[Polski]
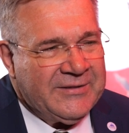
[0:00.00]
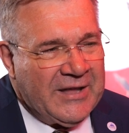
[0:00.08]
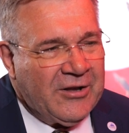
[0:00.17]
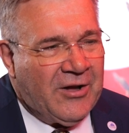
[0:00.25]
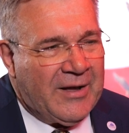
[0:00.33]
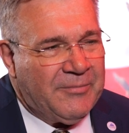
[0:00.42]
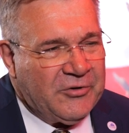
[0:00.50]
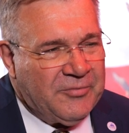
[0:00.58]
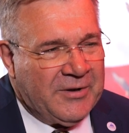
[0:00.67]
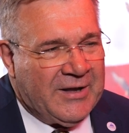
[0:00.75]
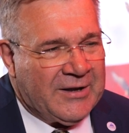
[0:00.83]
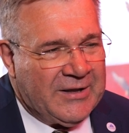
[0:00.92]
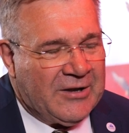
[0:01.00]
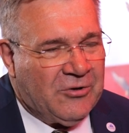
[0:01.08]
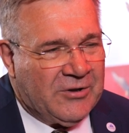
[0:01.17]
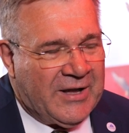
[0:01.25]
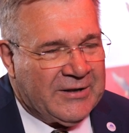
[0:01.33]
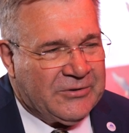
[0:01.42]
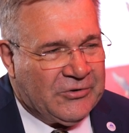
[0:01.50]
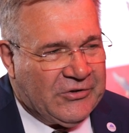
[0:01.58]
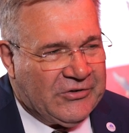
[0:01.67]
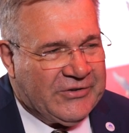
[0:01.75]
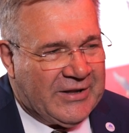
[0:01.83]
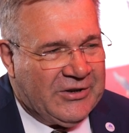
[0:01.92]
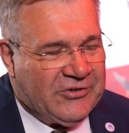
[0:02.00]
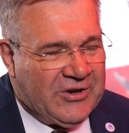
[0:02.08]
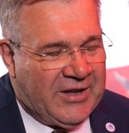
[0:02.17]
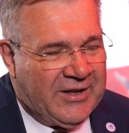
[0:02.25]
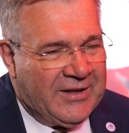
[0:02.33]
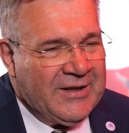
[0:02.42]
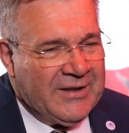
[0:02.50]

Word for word: tego, abyśmy jako Kartuzy stali się